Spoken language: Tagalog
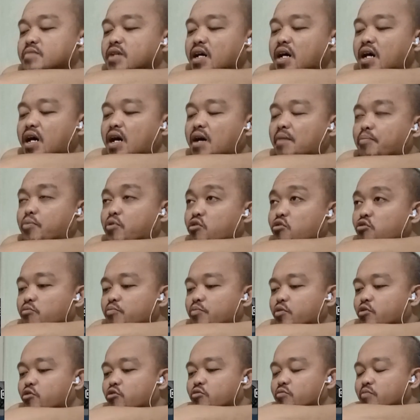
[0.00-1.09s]
Mga
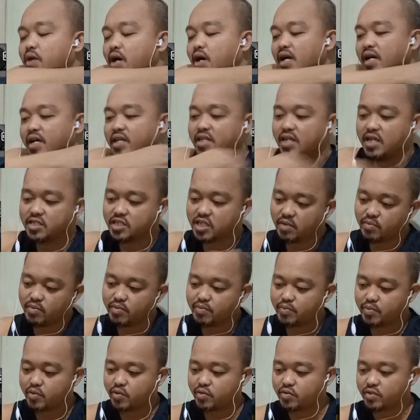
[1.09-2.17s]
pro-pro, mga ganyan,
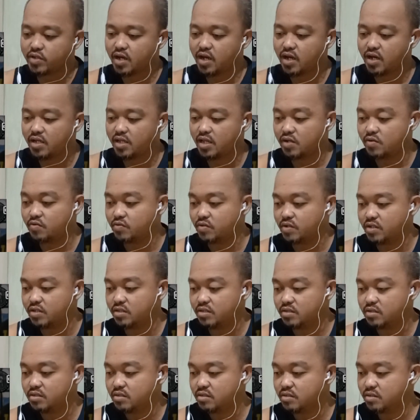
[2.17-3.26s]
semi-pro na
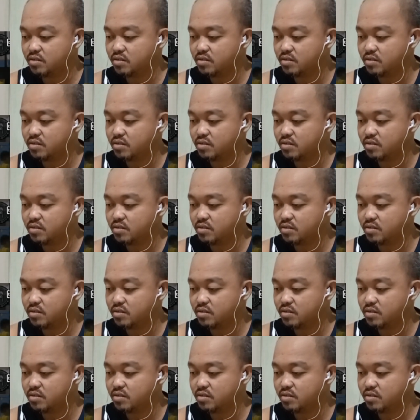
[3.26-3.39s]
laruan.